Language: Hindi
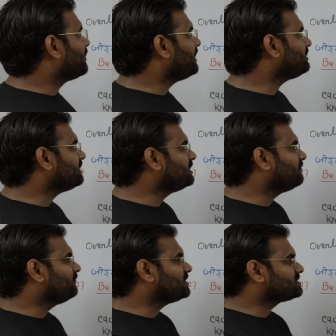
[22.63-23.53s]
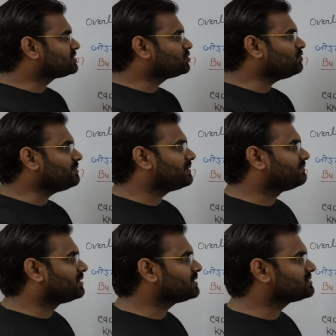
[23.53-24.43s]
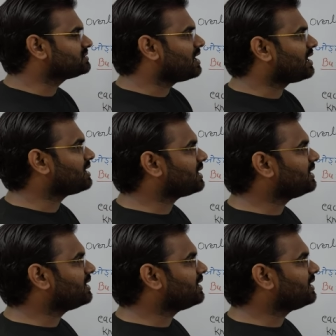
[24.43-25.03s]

ज्वाइंट इन विच टू मेंबर्स आर